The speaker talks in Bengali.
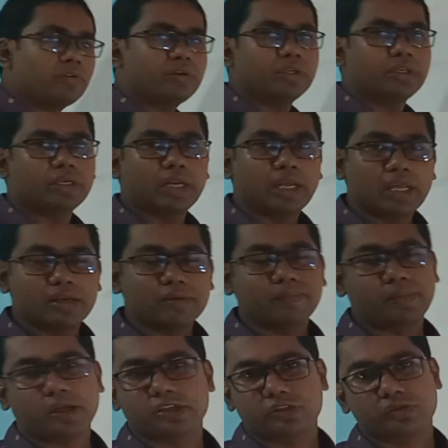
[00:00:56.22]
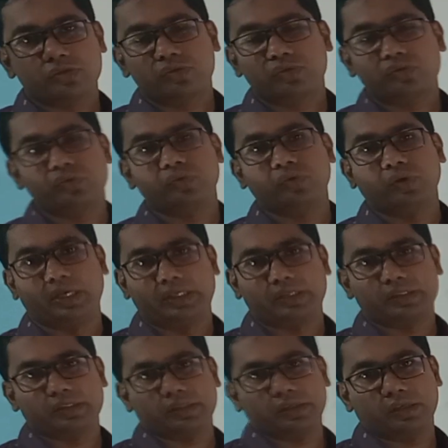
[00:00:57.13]
টেন প্লাস টু এক্স
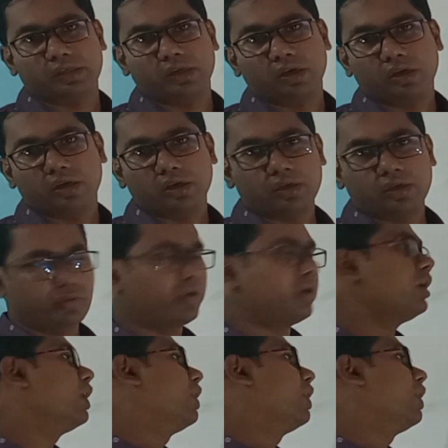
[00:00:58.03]
ধরে নিলাম